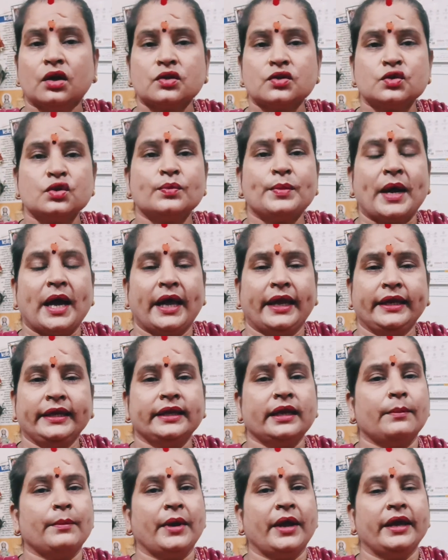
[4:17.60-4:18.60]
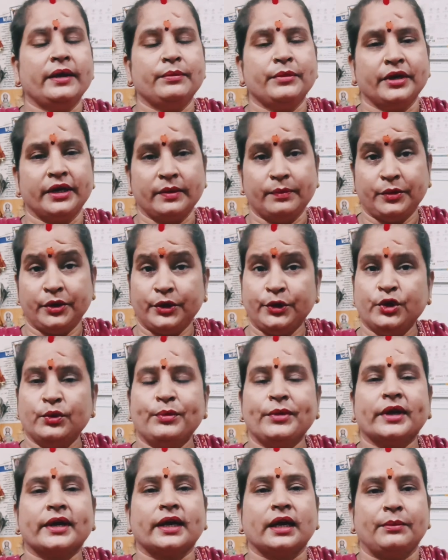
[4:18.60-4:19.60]
और जो भाई या बहन मेरे
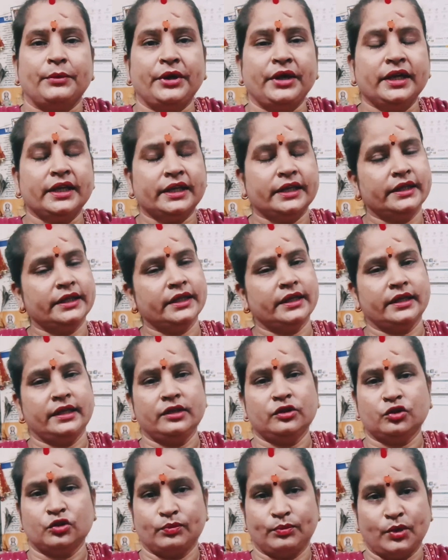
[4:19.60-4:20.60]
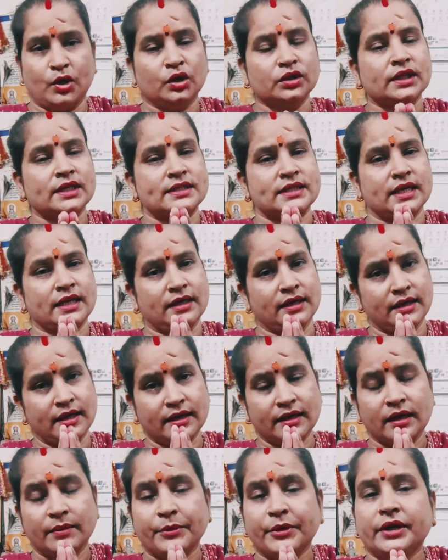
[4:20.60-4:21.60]
वीडियो में कमेंट किए हैं तो बहुत अच्छा
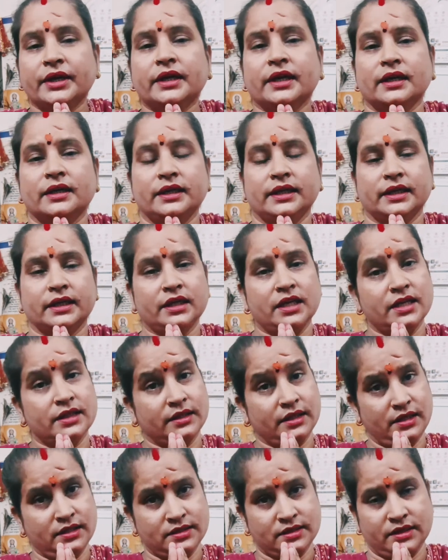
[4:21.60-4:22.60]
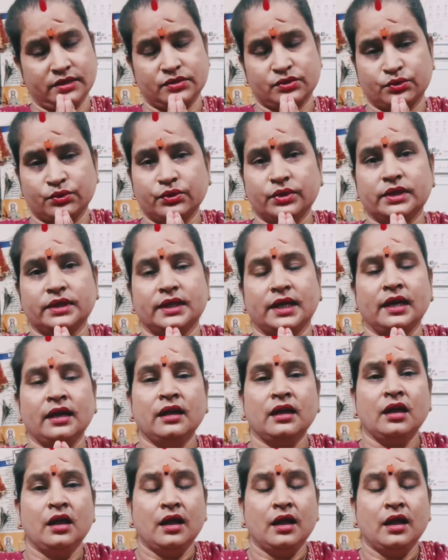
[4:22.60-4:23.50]
लगा कमेंट करने के लिए दिल से शुक्रिया